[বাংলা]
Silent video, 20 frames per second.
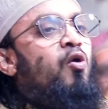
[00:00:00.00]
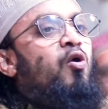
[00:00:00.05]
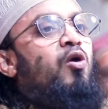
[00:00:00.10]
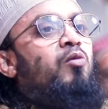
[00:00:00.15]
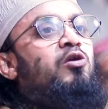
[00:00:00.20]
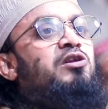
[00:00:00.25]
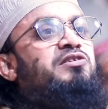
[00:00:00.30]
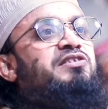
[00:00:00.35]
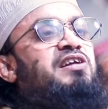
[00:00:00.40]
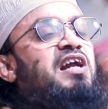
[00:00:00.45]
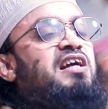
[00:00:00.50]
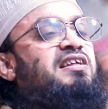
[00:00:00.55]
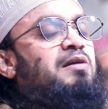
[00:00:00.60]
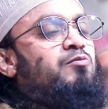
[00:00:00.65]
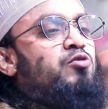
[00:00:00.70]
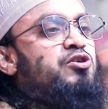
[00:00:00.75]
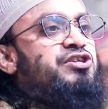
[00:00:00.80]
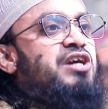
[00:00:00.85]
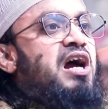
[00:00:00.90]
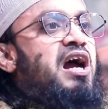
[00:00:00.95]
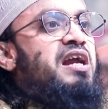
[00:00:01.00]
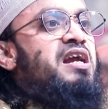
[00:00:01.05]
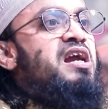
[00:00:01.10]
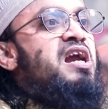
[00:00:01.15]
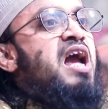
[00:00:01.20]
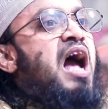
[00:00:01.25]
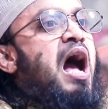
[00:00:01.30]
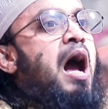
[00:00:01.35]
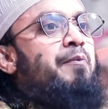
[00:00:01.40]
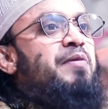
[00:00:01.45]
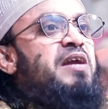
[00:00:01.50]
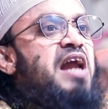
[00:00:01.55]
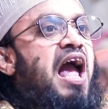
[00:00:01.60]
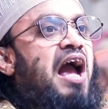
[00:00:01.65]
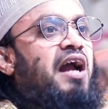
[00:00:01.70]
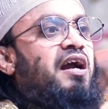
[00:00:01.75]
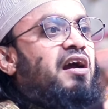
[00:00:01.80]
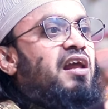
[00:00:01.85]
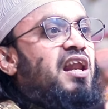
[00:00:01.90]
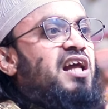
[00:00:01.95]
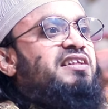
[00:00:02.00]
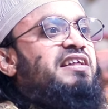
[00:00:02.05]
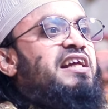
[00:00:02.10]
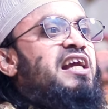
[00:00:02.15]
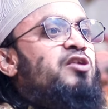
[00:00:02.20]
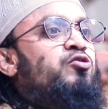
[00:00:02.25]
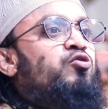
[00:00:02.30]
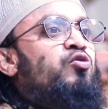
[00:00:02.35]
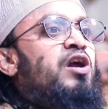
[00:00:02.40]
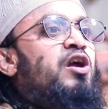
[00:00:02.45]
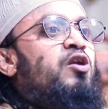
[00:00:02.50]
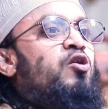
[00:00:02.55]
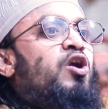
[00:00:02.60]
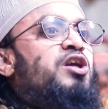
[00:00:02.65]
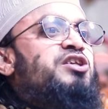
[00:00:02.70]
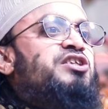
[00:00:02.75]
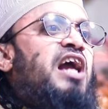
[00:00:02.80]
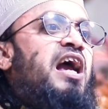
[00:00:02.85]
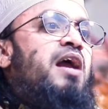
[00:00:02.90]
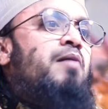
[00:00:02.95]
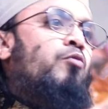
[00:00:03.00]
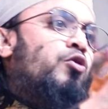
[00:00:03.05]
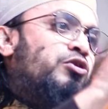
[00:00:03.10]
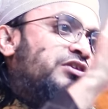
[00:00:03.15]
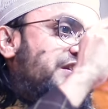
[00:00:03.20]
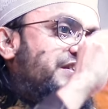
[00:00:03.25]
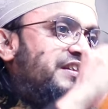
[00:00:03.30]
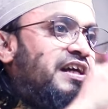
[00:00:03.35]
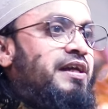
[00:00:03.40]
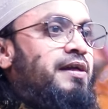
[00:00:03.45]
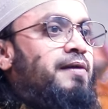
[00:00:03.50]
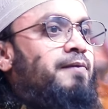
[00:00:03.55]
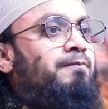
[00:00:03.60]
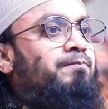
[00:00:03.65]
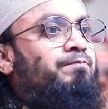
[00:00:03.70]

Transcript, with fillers: ও বলছে রাজামশাই আমি এক গ্লাস খেজুরের রস খায় মরতে চাই